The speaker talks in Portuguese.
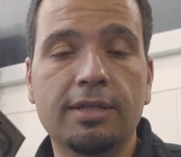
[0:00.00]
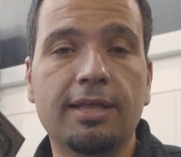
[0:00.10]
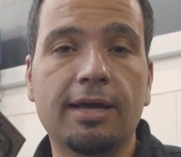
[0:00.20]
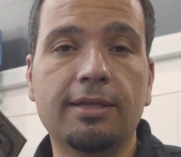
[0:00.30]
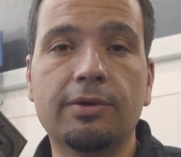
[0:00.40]

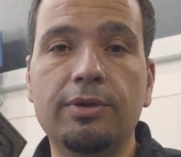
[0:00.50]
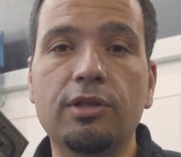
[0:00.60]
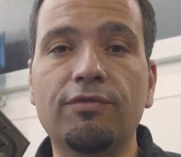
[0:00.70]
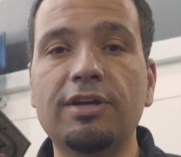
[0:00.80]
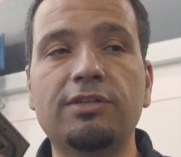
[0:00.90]
tá? Então ele
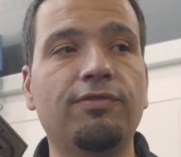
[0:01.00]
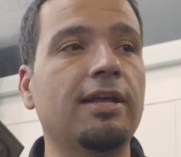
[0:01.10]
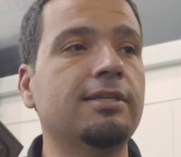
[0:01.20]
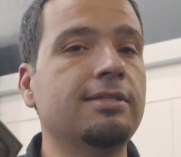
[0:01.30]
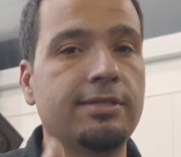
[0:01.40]
não vai te
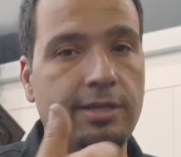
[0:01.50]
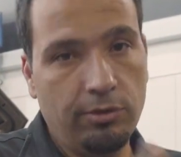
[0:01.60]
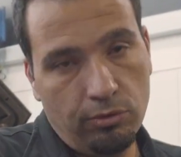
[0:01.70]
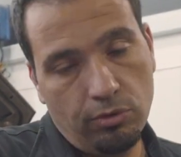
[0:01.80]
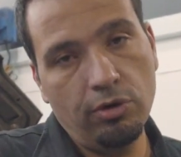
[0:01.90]
falar assim
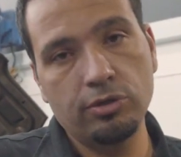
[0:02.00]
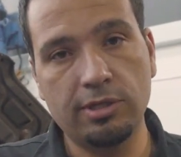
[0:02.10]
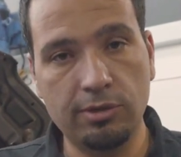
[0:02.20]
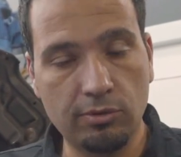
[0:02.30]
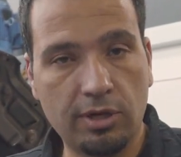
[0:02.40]
cilindro 2,
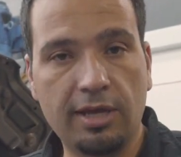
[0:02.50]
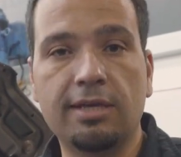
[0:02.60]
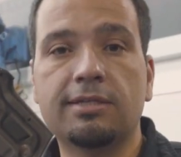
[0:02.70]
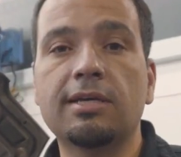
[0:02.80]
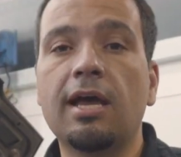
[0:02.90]
cilindro
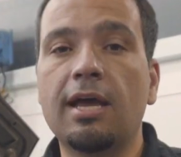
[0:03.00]
3.